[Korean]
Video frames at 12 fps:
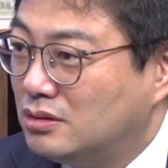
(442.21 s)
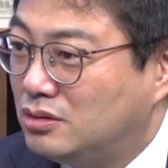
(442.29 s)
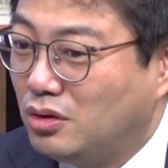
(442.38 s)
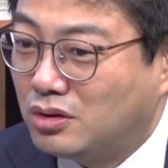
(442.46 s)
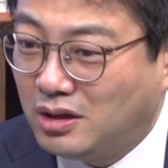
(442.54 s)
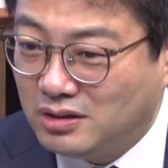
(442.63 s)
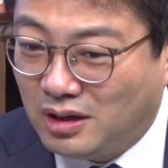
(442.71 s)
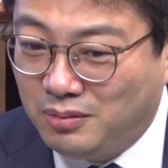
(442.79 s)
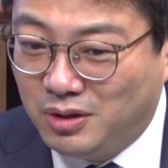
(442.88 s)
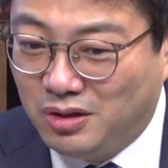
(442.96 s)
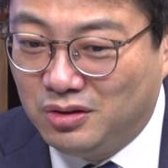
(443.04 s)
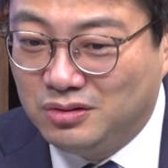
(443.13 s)
그렇게
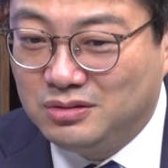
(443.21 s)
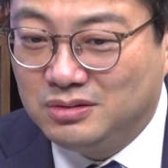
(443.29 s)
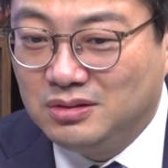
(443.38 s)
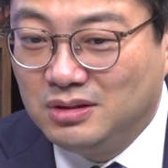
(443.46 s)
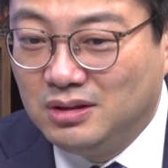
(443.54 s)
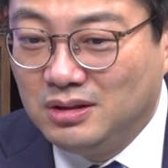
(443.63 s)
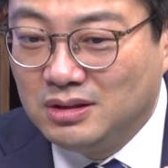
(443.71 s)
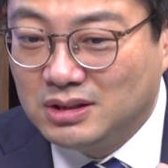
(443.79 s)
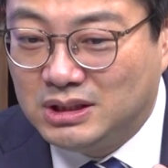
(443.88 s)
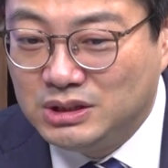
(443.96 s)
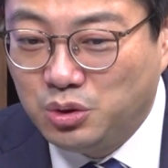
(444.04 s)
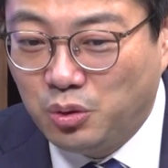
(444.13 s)
되면
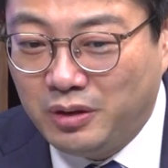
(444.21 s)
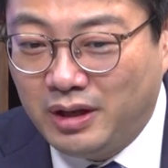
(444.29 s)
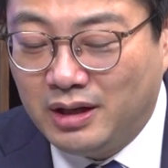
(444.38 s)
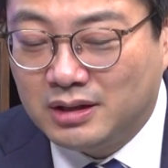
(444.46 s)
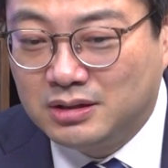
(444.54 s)
기존의